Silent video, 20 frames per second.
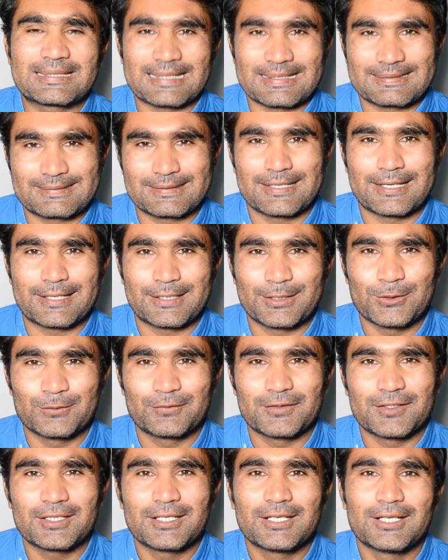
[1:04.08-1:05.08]
कैसे एग्री
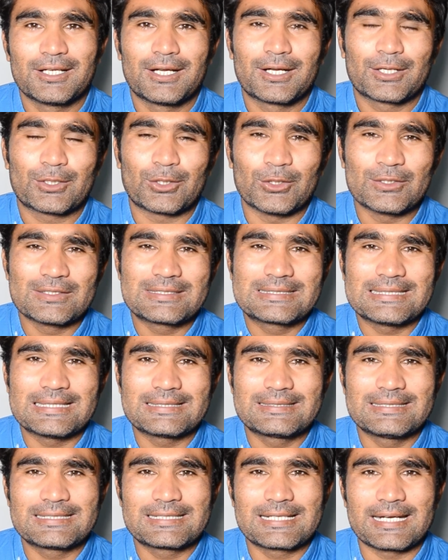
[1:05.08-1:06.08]
हुई कौन सी
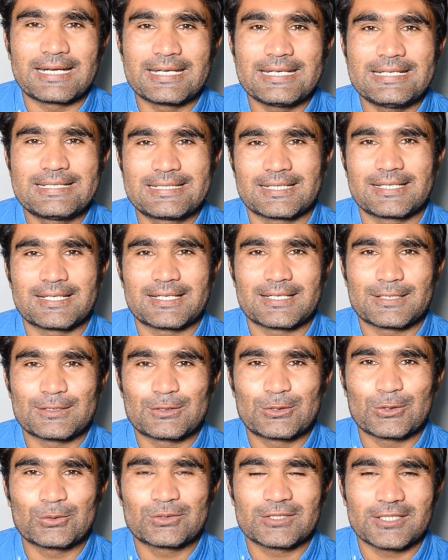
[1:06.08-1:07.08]
ऐसी कंडीशन है
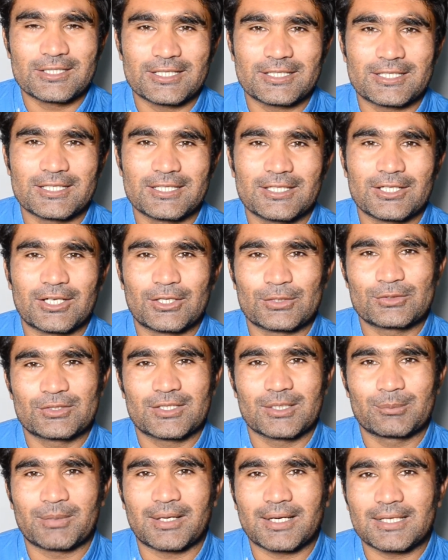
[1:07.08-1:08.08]
जो उसने रखी और
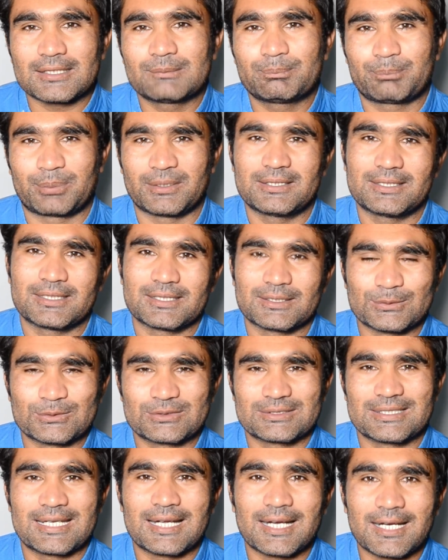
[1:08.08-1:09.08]
उसके बाद फिर
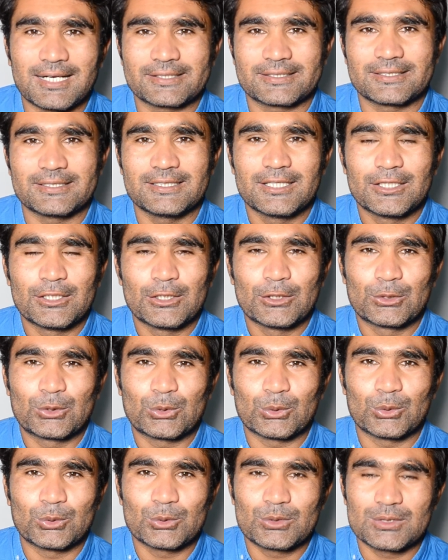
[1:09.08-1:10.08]
उसने हाँ की
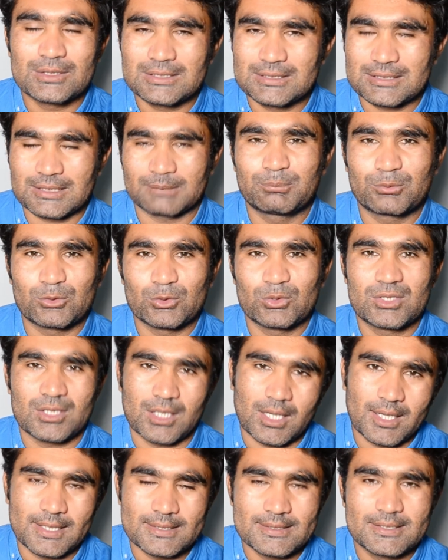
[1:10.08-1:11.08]
तो सब कुछ
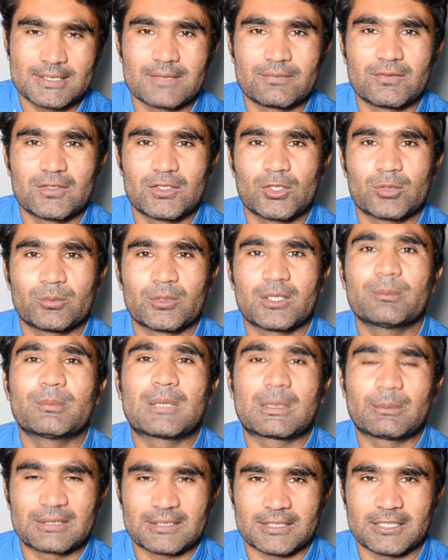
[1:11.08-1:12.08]
आज की वीडियो में
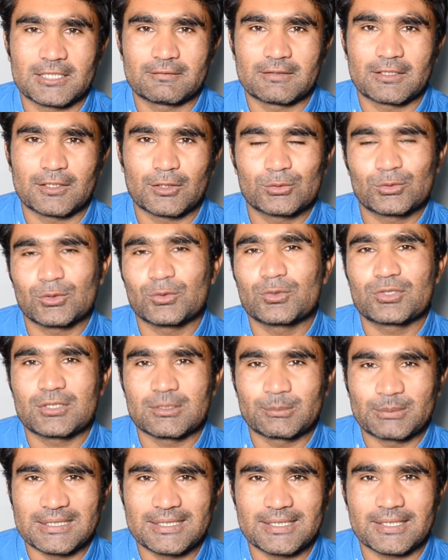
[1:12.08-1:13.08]
मैं बताने वाला हूँ सो
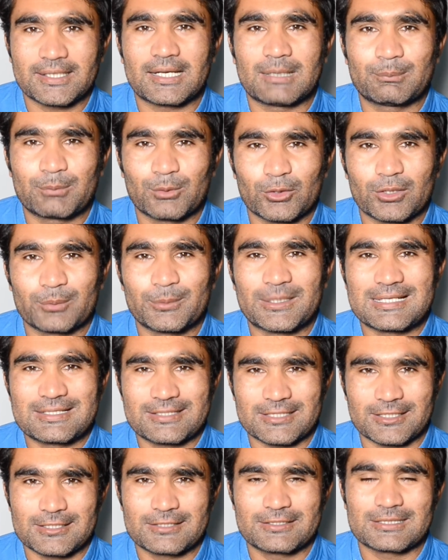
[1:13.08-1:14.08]
उससे पहले अगर आप लोगों ने मेरा
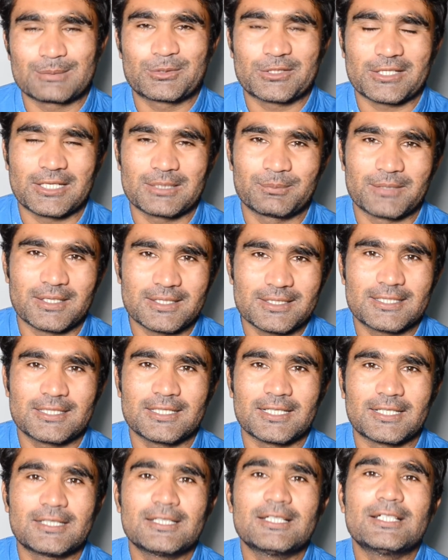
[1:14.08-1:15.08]
चैनल सब्सक्राइब नहीं
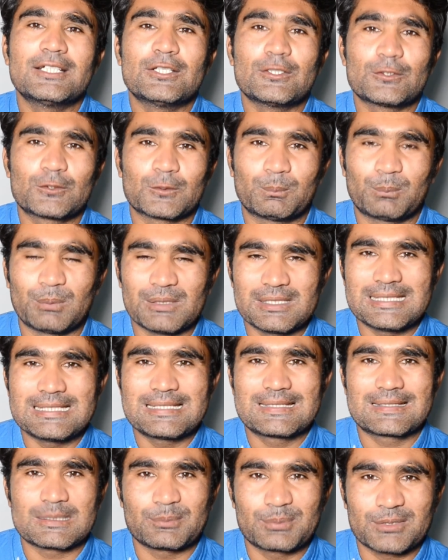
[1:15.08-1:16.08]
किया सो
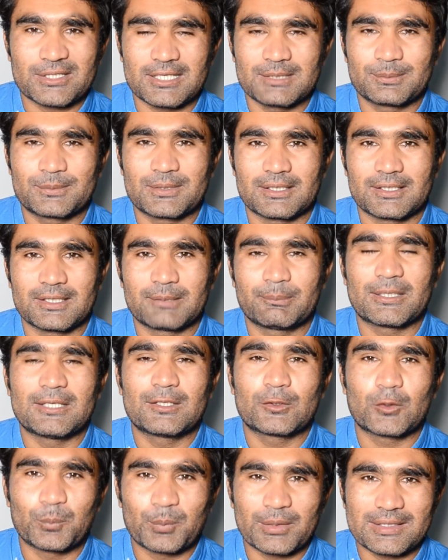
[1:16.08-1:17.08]
प्लीज़ सब्सक्राइब कर लें
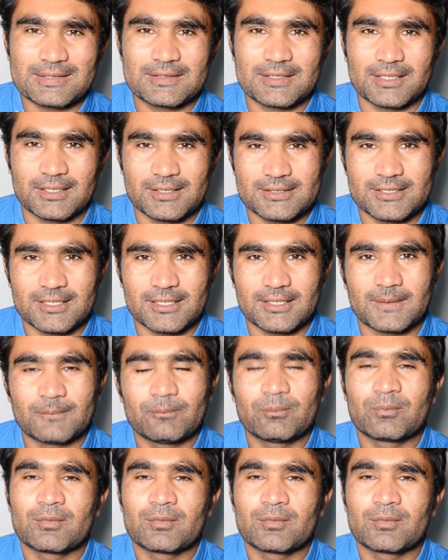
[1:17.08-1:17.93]
बेल को प्रेस कर लीजिएगा